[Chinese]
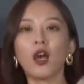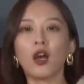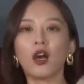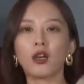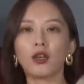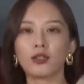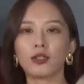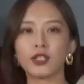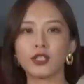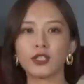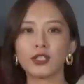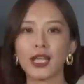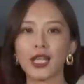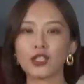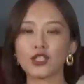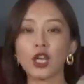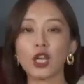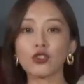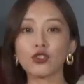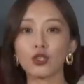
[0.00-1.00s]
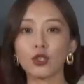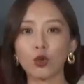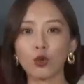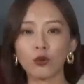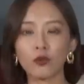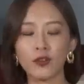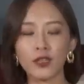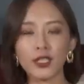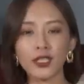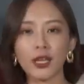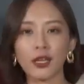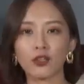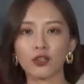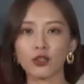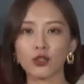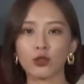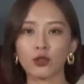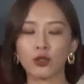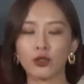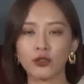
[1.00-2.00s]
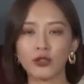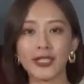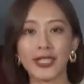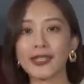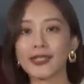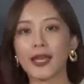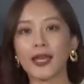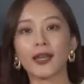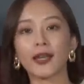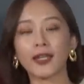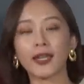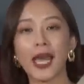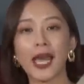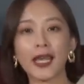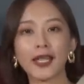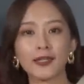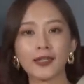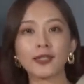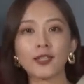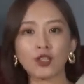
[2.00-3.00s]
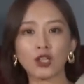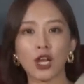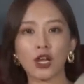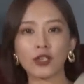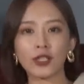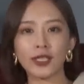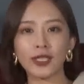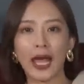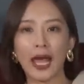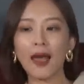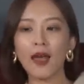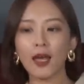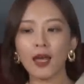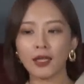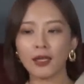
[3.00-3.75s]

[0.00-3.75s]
啊，其实，在上支购物分享的时候有简单跟大家介绍一下。